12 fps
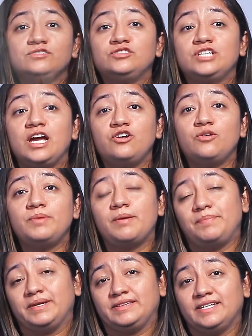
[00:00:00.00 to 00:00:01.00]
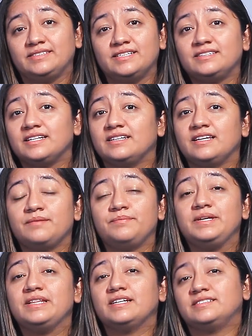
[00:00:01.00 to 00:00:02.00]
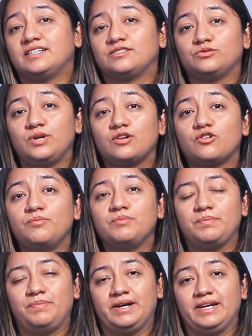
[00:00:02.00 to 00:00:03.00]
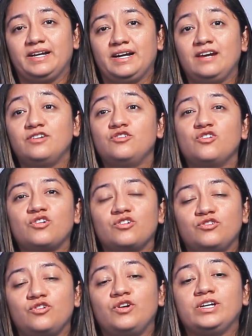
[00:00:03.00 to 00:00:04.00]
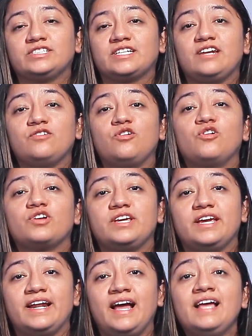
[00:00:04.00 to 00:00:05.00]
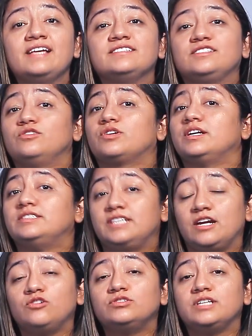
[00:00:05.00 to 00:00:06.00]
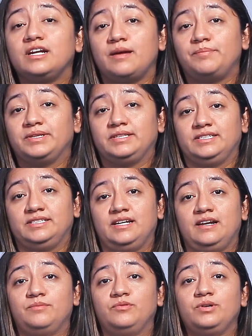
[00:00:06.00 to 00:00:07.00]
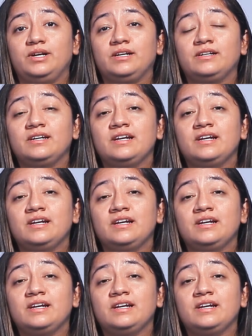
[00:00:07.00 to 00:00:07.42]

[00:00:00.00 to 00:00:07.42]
ya no me apetece tener vida sexual con mi pareja, no, no es que no lo quiera, sino que ya no se le apetece a la mujer.